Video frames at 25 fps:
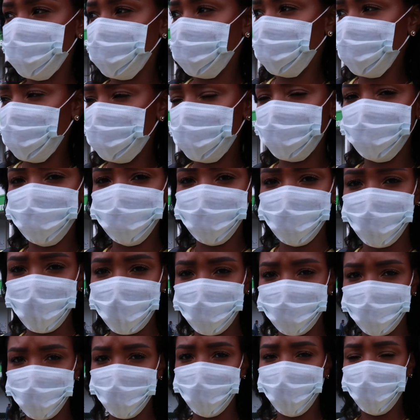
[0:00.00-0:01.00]
perfectamente, yo
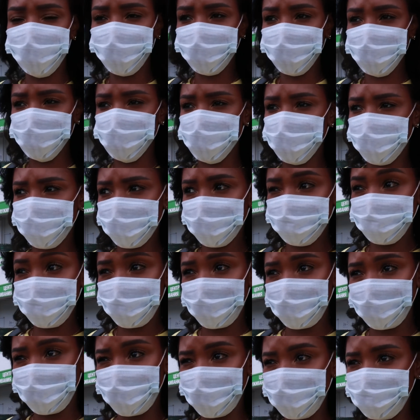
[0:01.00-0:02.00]
las veo como que súper
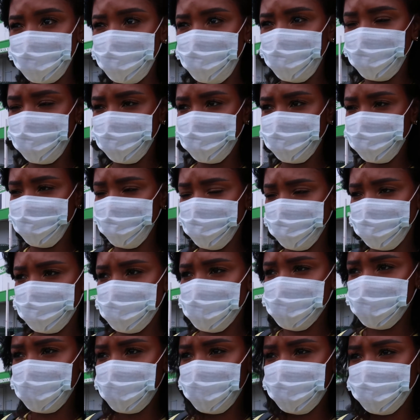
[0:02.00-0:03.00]
blancas, digo,
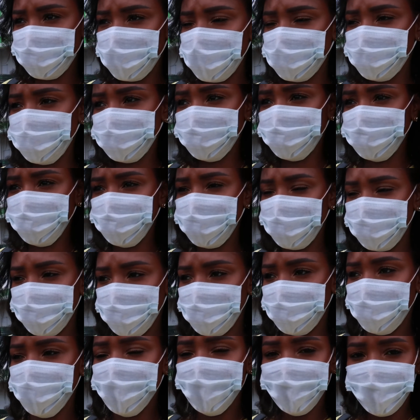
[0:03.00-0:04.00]
mm, serán las cortinas,
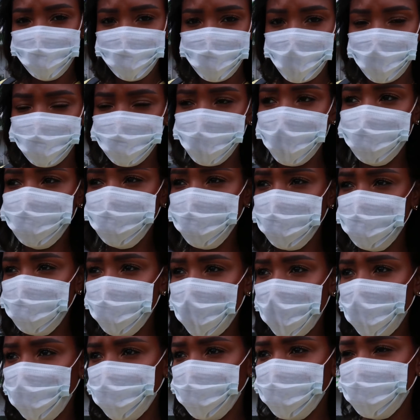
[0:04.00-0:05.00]
dije, y ya había
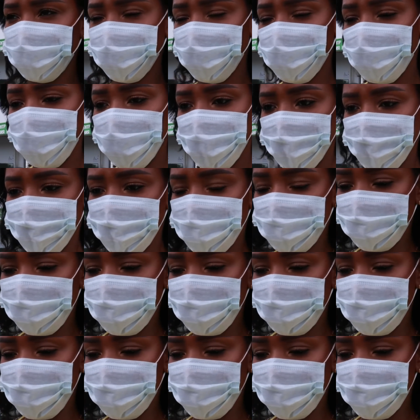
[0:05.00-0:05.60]
firmado y todo,